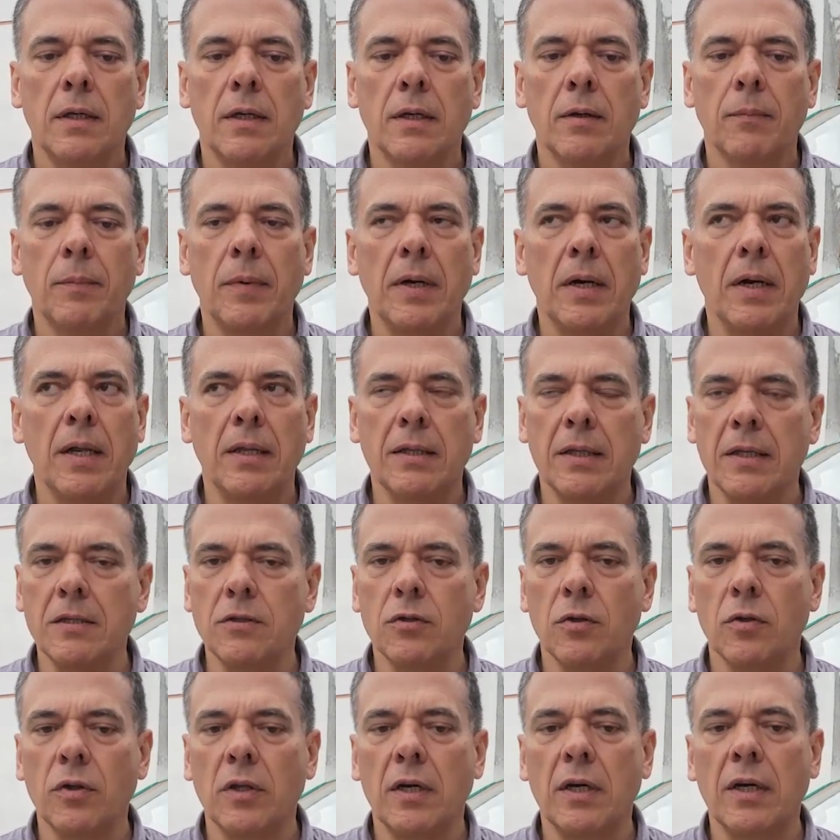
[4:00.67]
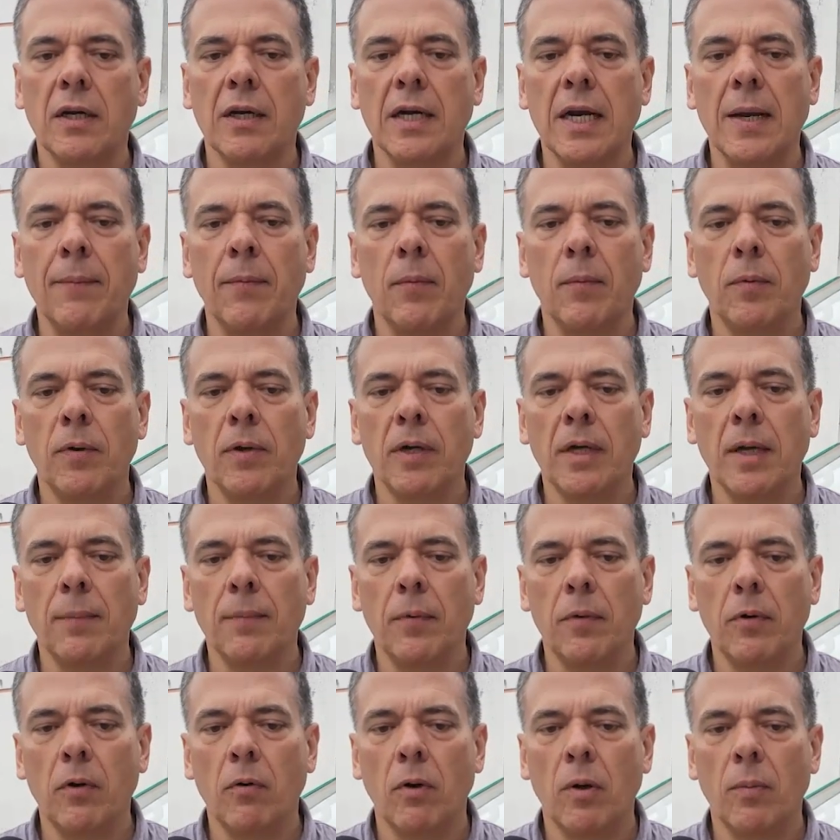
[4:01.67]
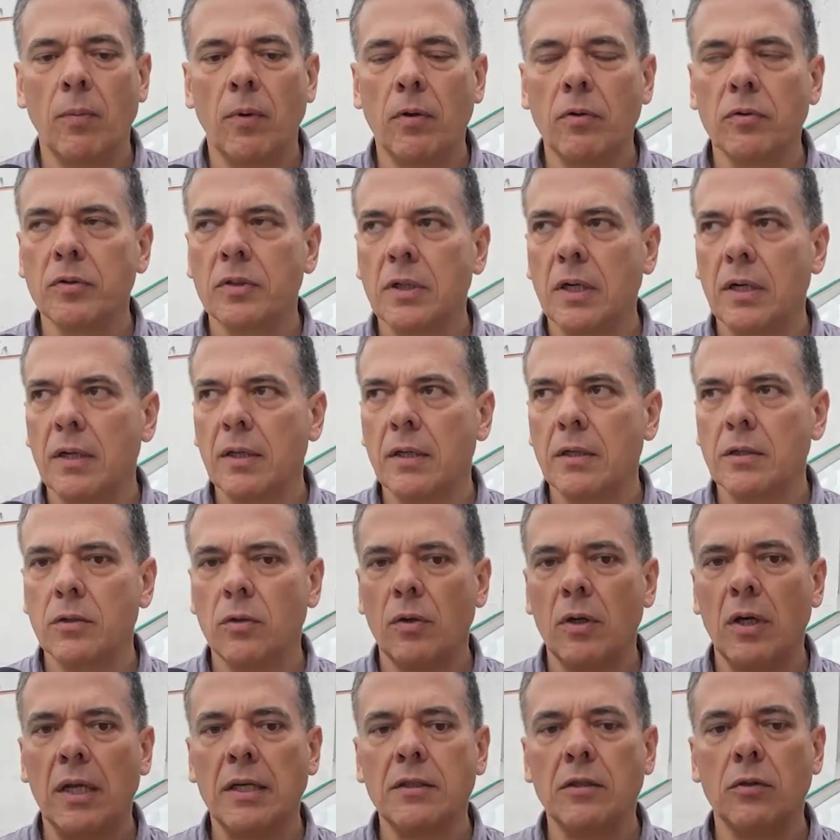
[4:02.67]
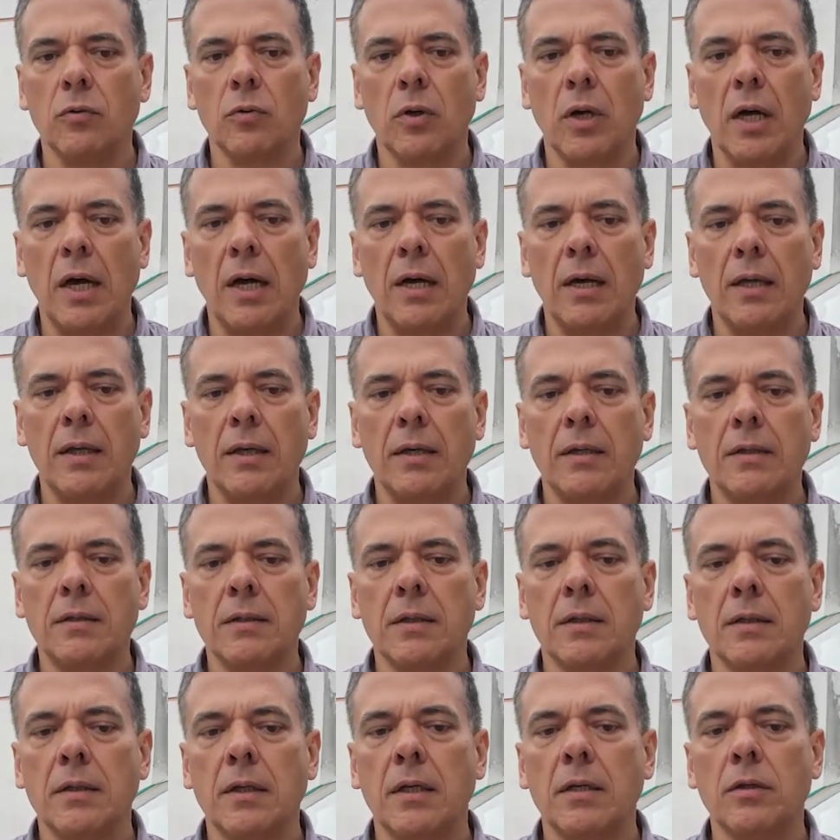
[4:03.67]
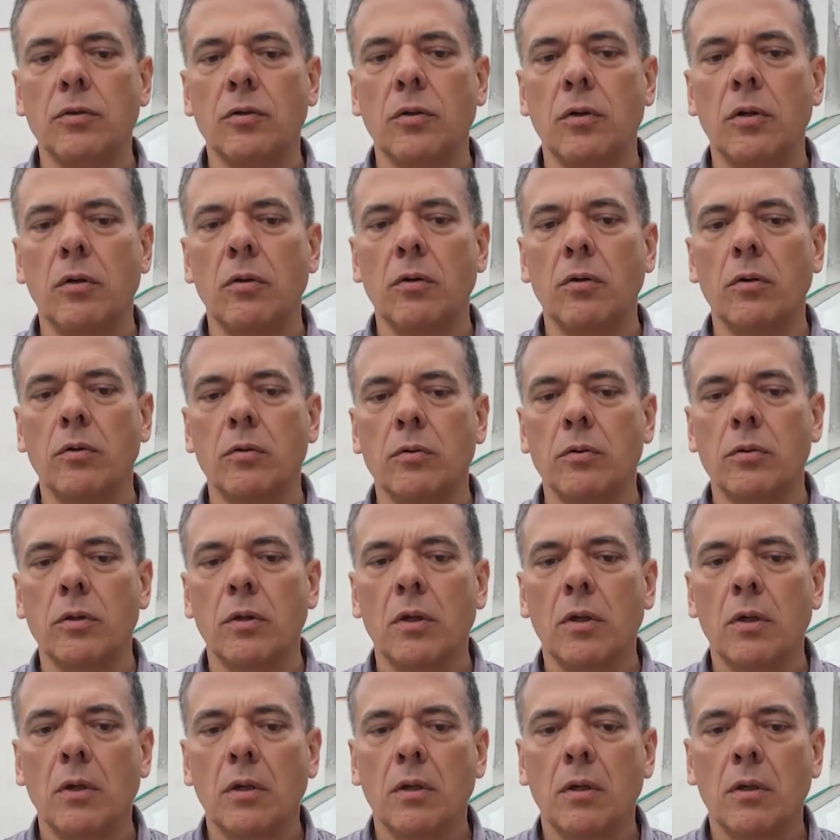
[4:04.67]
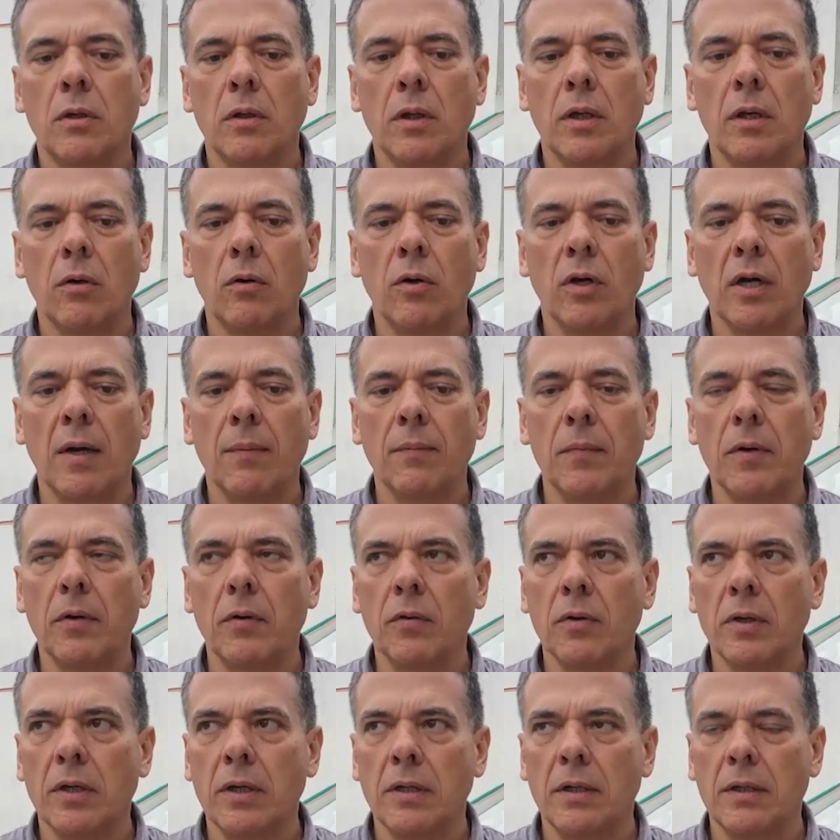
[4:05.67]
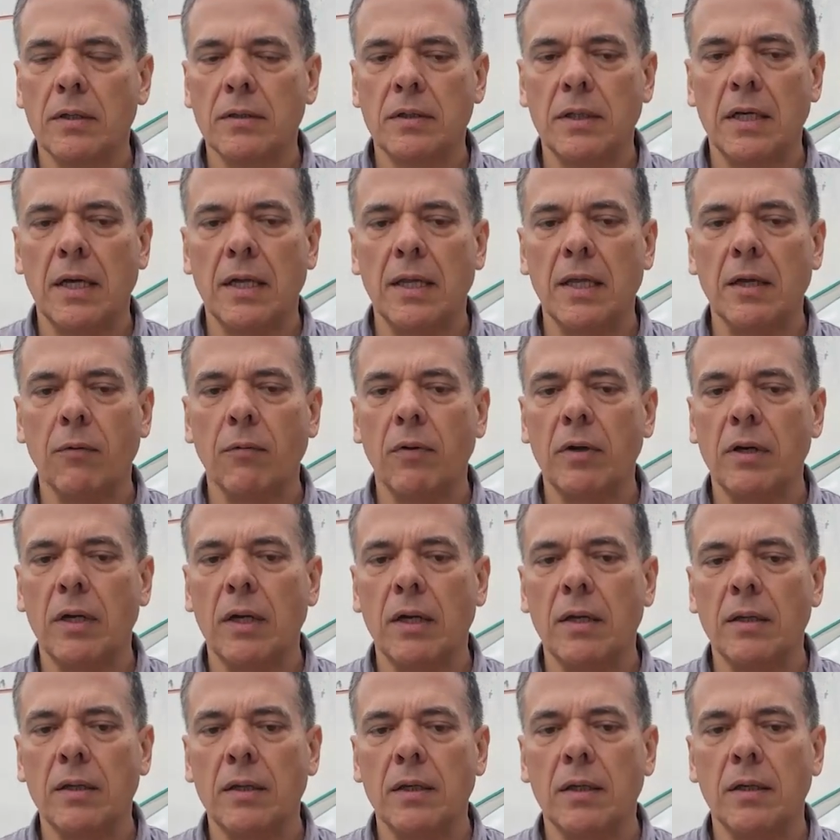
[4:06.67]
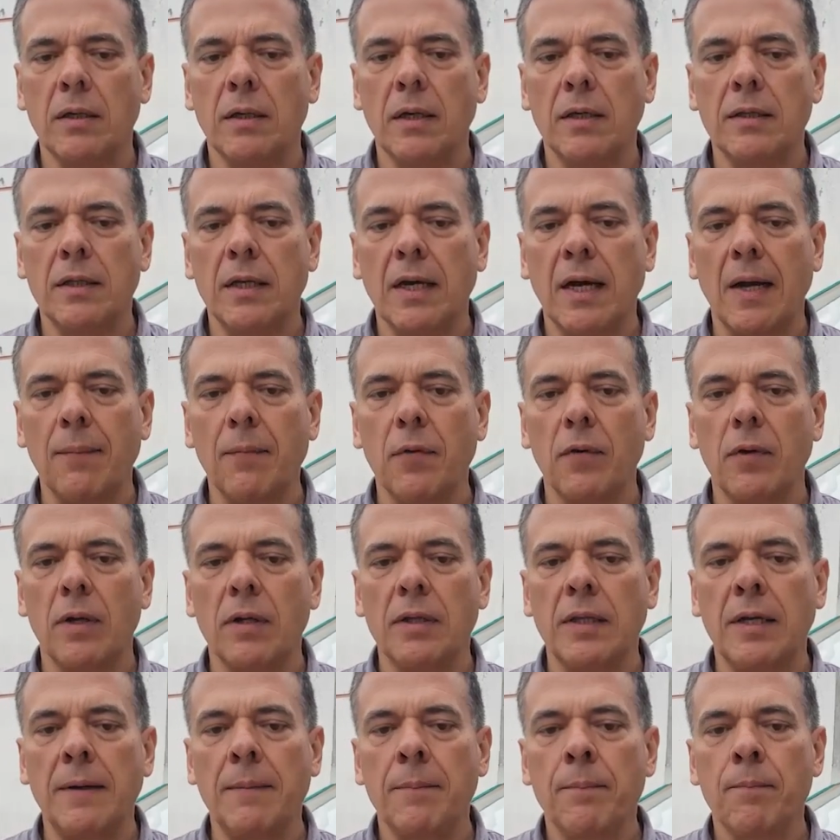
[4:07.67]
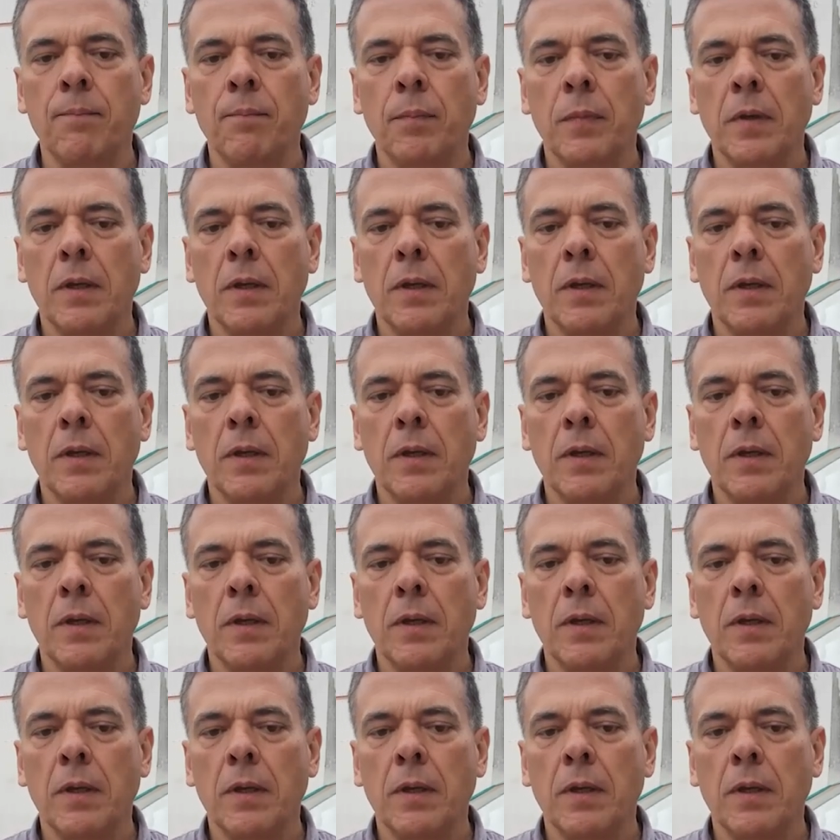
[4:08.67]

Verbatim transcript: Eh, para la atención de reclamos, por ejemplo, lo vamos a usar dentro de las ciudades, dentro de los, de los caminos que se adecuen a, este, a esta camioneta.